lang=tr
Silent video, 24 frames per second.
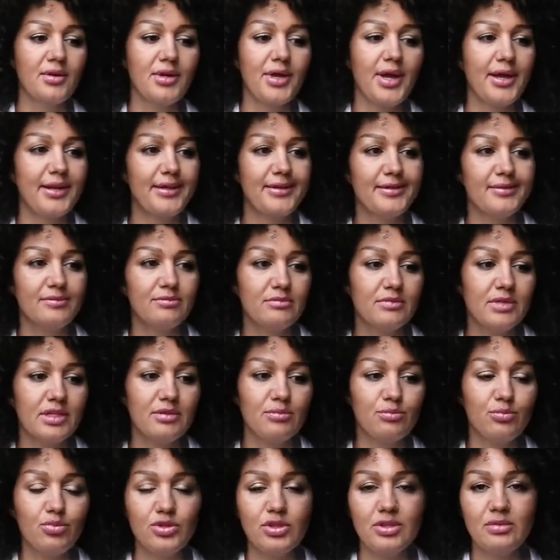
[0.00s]
yani
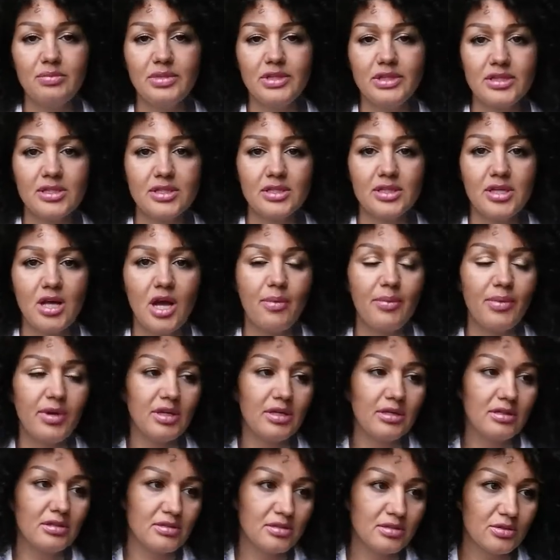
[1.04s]
bu da bitti
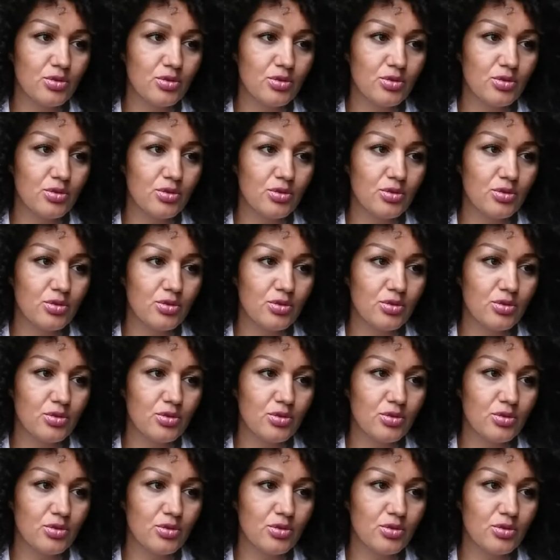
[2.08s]
ama